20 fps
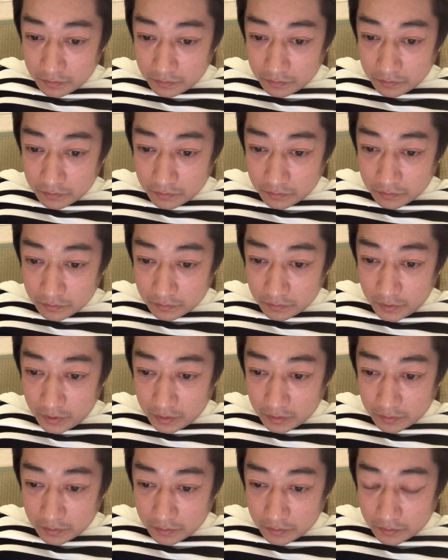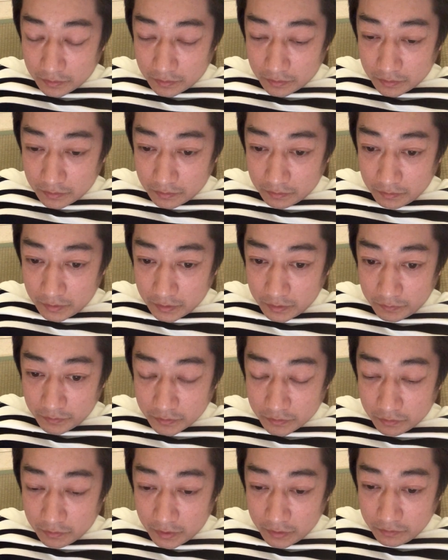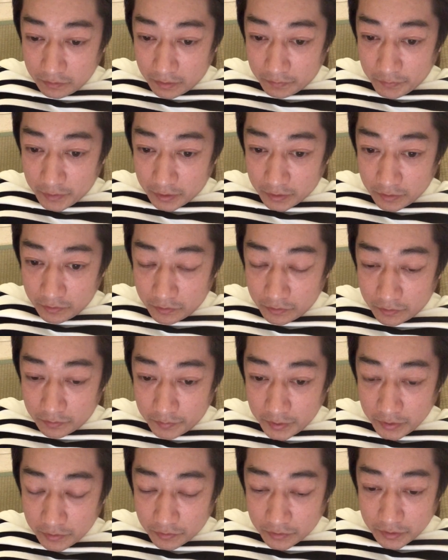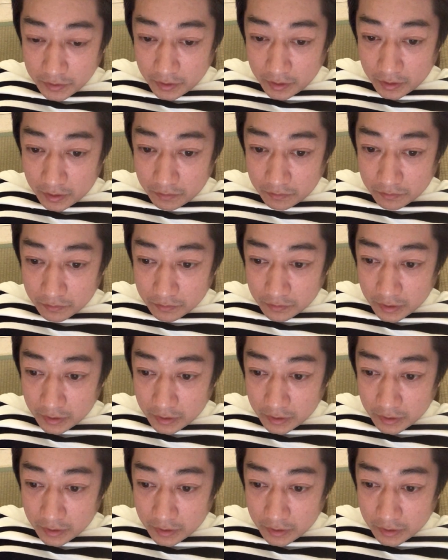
うん、まあまあでもその後はまあいろいろ勉強してあの